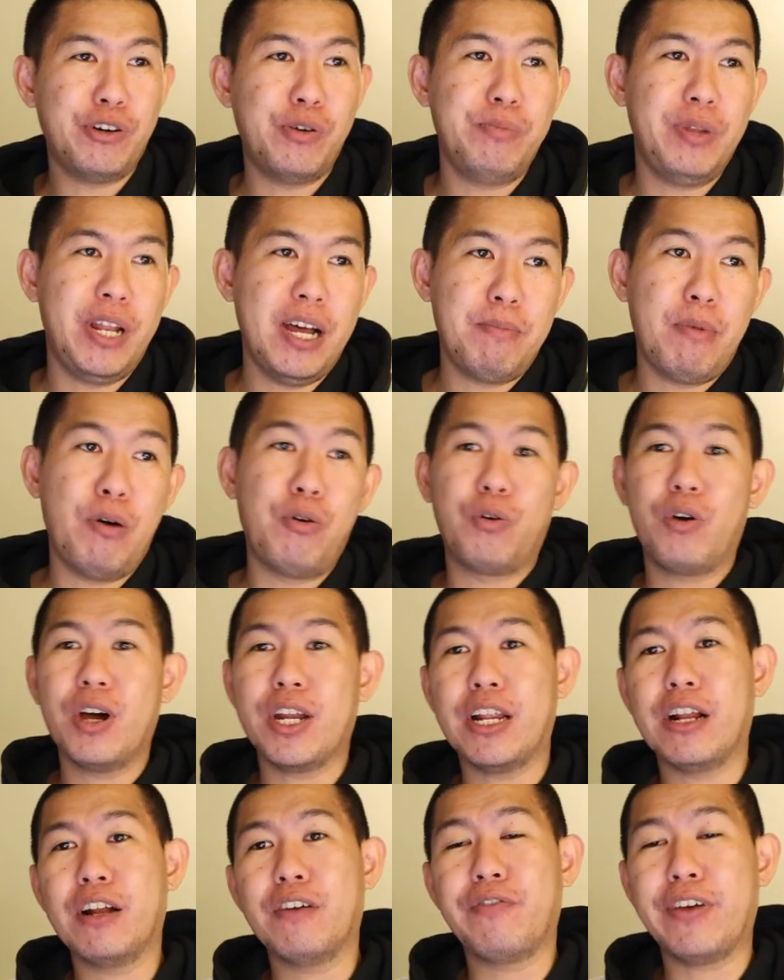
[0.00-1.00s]
gue bilang bahwa gue
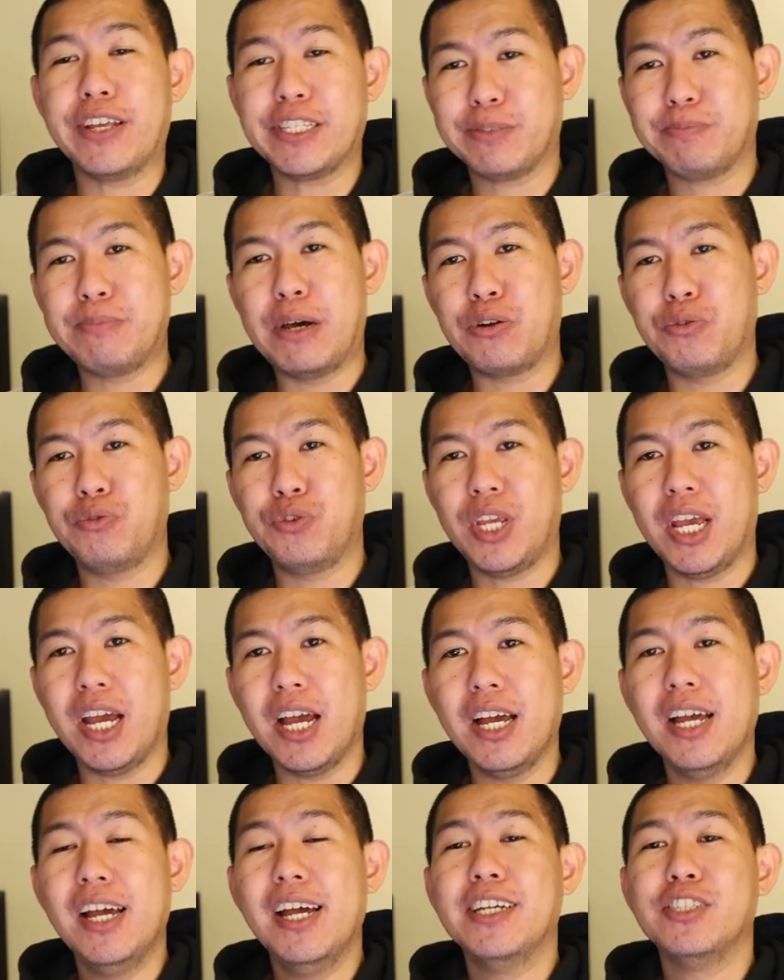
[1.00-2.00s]
adalah fans
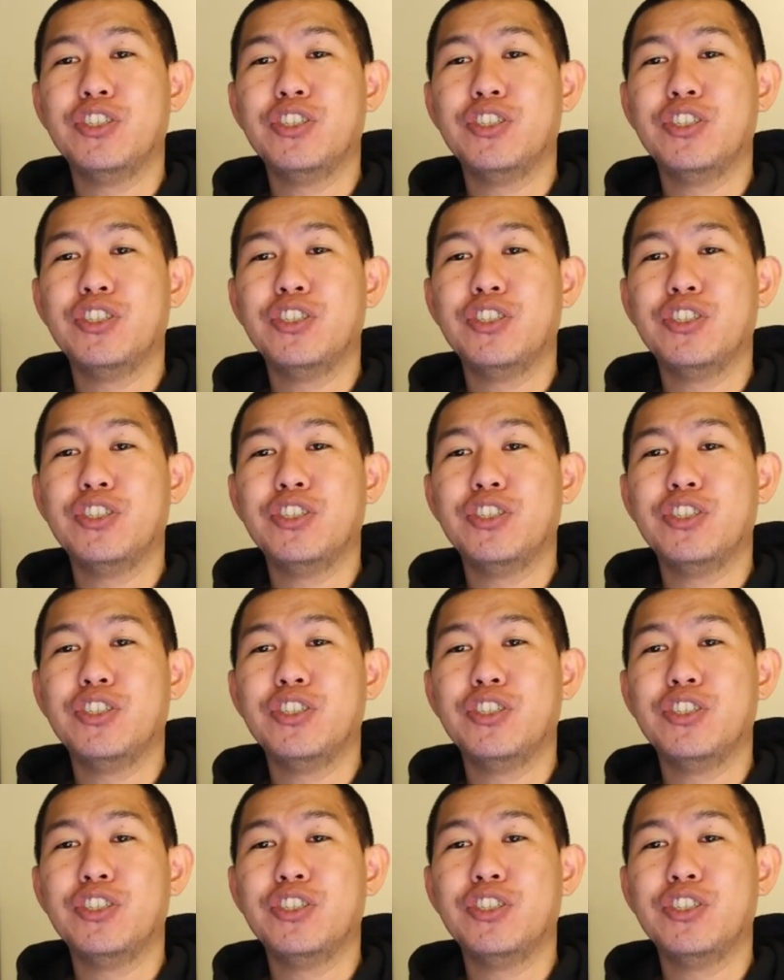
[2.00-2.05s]
barunya